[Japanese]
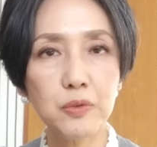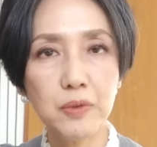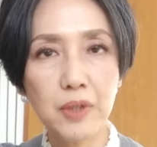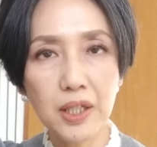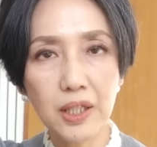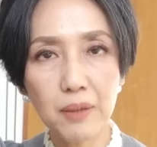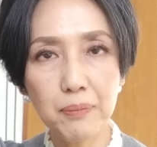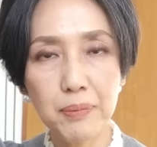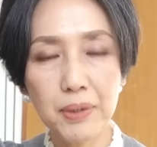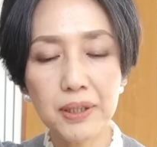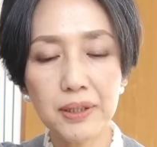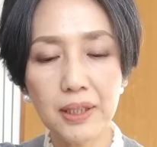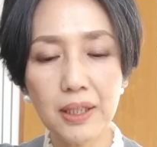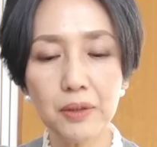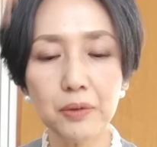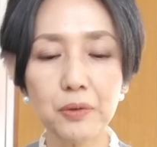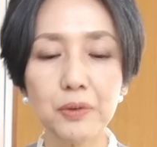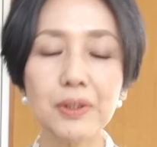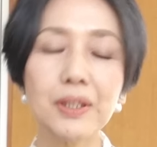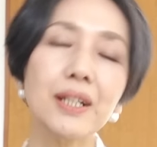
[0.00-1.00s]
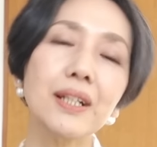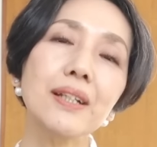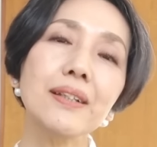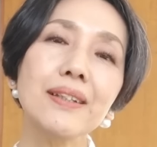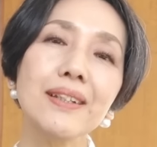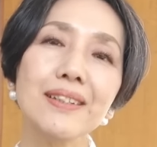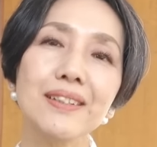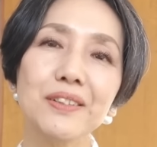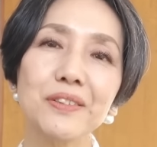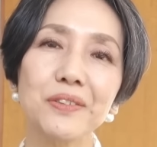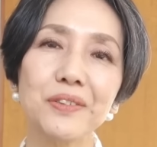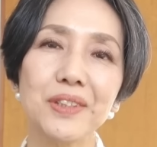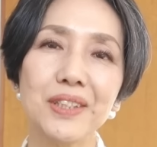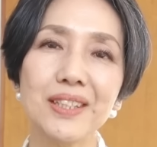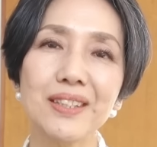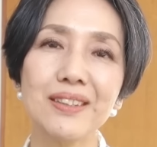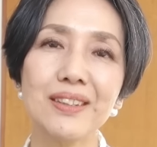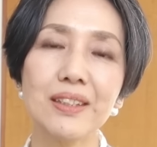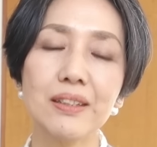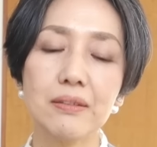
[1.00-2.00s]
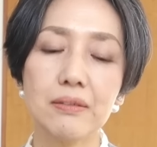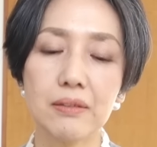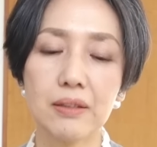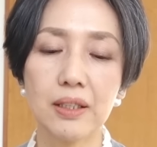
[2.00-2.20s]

上がぺったんこにならないようにってい